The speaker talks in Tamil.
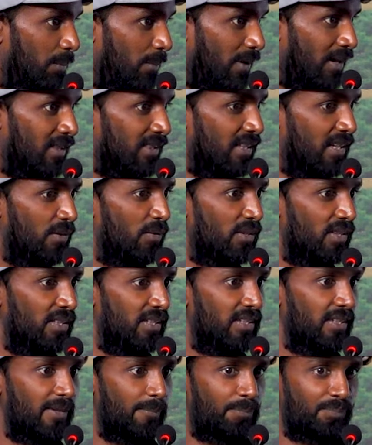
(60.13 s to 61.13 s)
படத்தில்
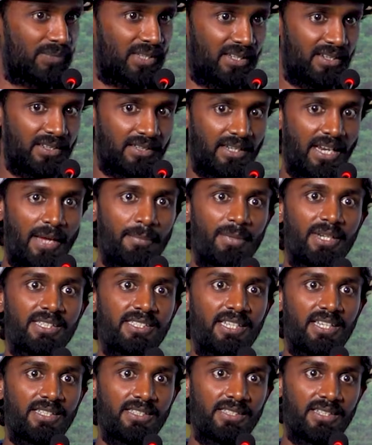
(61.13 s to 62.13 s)
வந்து கிளைமேட்
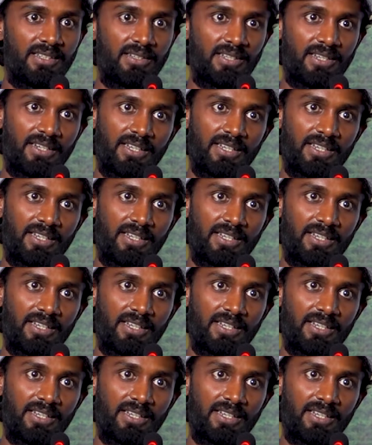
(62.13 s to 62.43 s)
சேஞ்சு